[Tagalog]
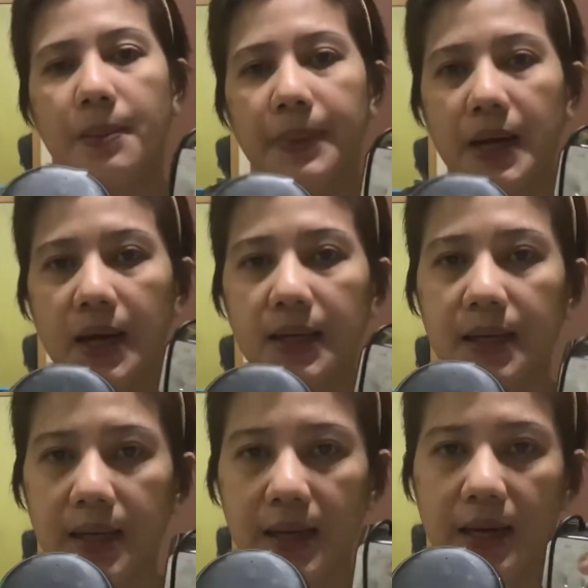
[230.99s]
pag
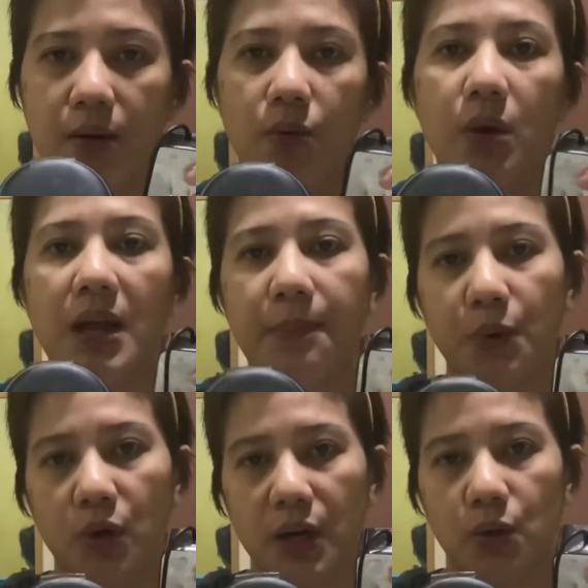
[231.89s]
wala
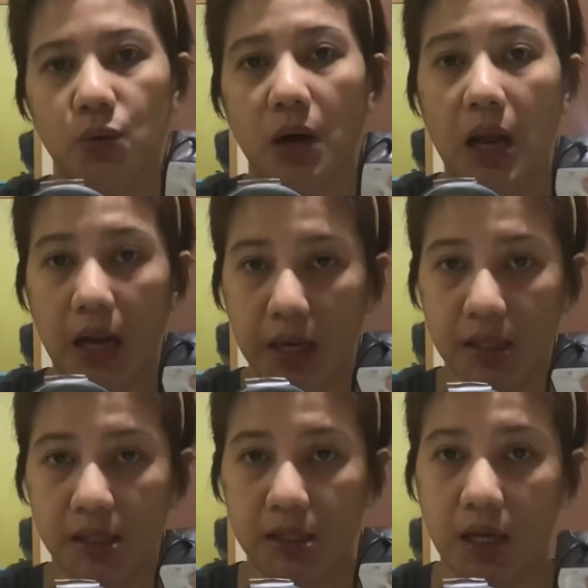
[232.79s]
po kayong
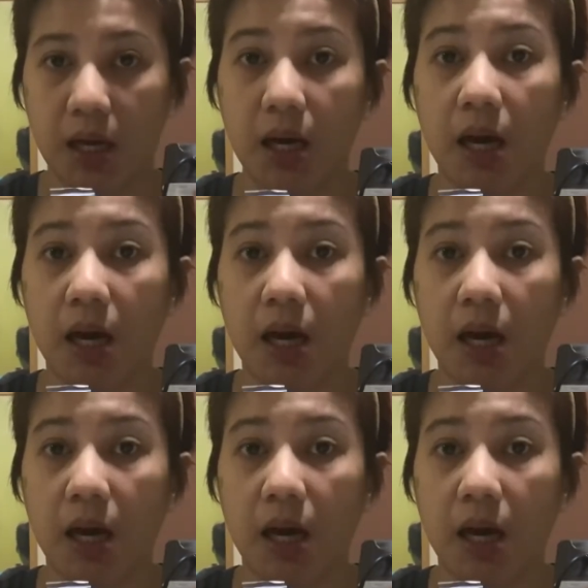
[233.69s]
Alexa